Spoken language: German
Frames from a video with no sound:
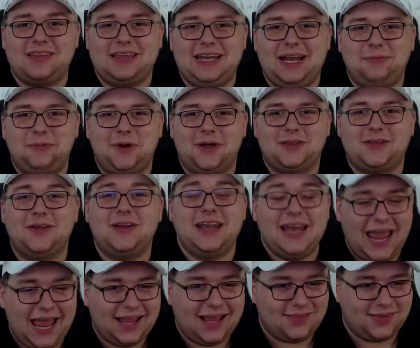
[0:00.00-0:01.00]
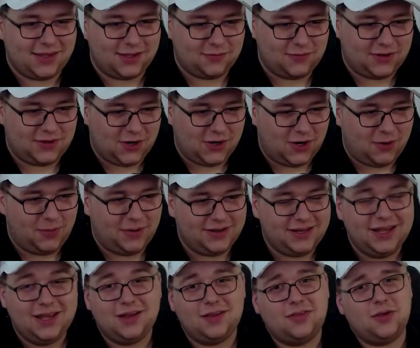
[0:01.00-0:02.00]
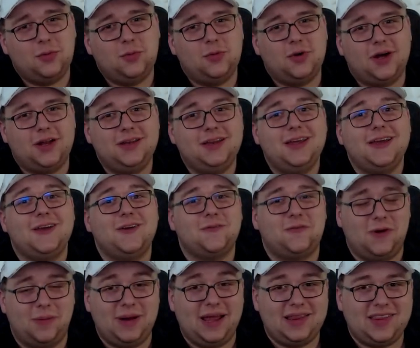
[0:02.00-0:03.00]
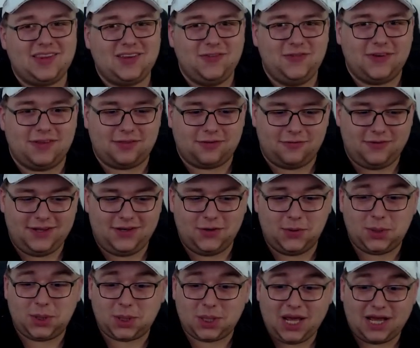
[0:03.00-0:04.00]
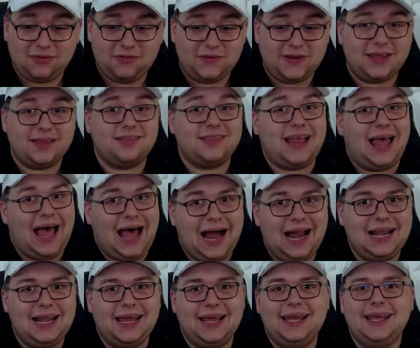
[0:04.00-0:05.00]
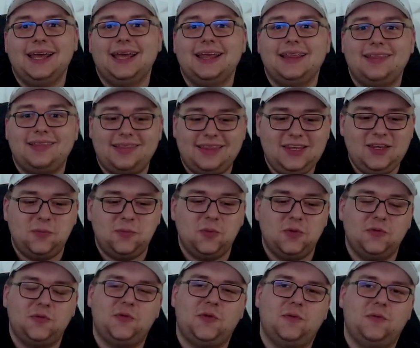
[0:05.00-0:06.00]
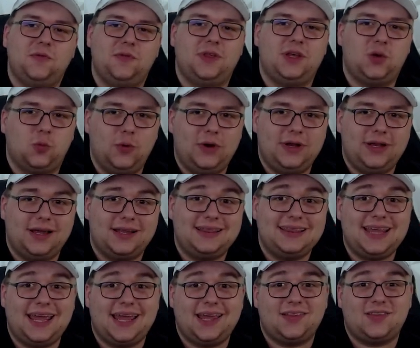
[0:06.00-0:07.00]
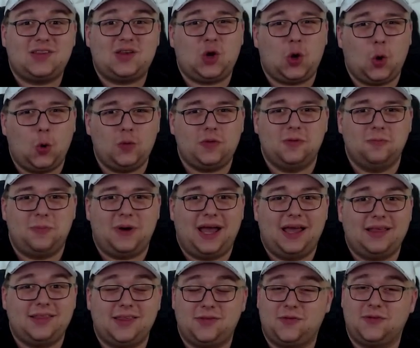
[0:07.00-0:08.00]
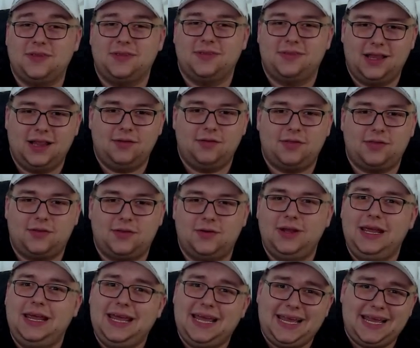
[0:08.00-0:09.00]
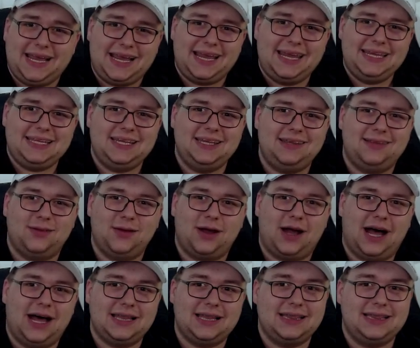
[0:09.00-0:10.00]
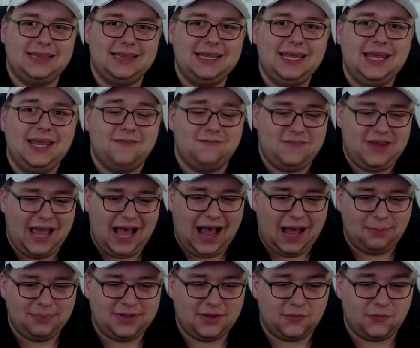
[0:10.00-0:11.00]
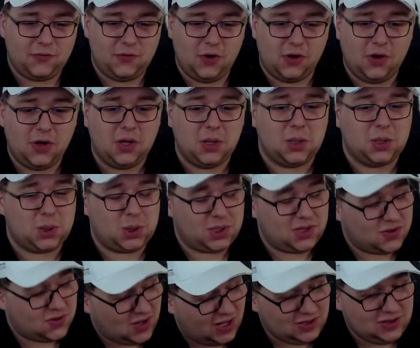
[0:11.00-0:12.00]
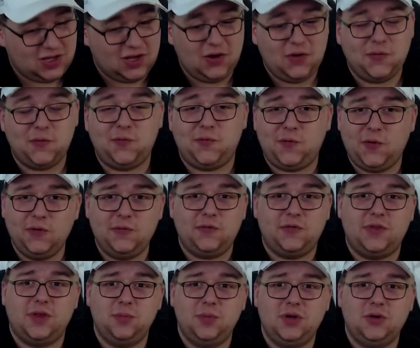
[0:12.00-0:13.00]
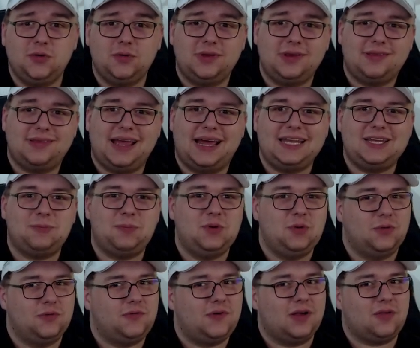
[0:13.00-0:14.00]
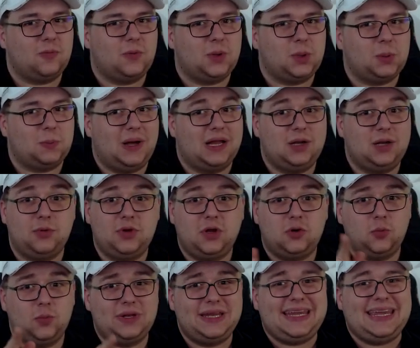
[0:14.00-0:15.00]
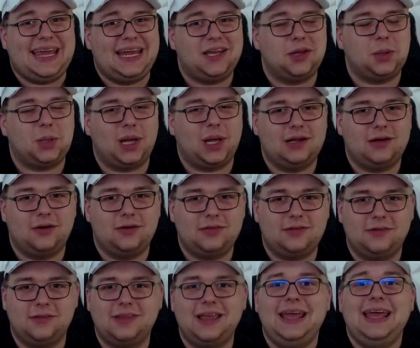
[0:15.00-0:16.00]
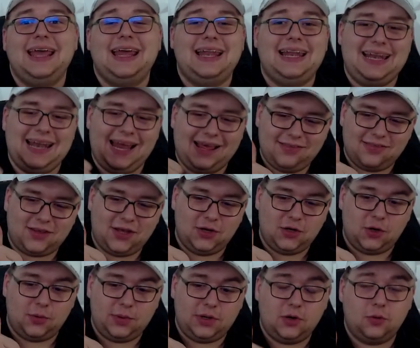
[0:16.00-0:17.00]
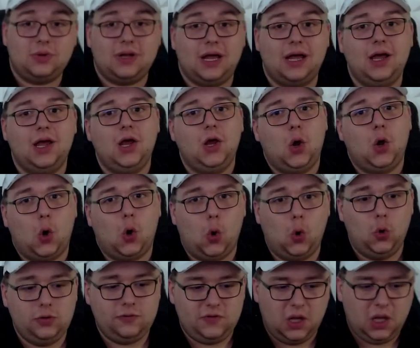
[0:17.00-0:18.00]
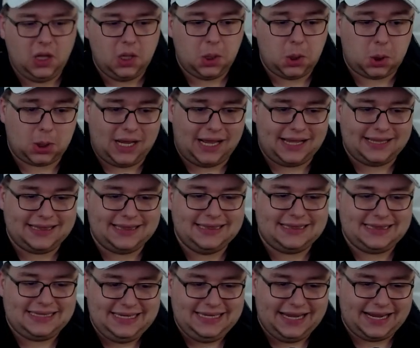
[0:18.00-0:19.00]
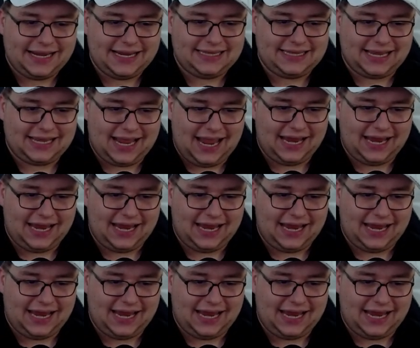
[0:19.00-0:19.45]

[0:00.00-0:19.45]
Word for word: geht ab, Leute? Und ein herzliches Willkommen zu einem neuen von letzten Best Video. Schaffe ich es alle 57 Winner des großen Preises von Silverstone richtig zu erraten? Wir haben dafür satte 15 Minuten Zeit. Ich bin unfassbar gespannt. Abonniert unbedingt gerne den Channel kostenlos. Lasst gerne einen Daumen da und wir starten direkt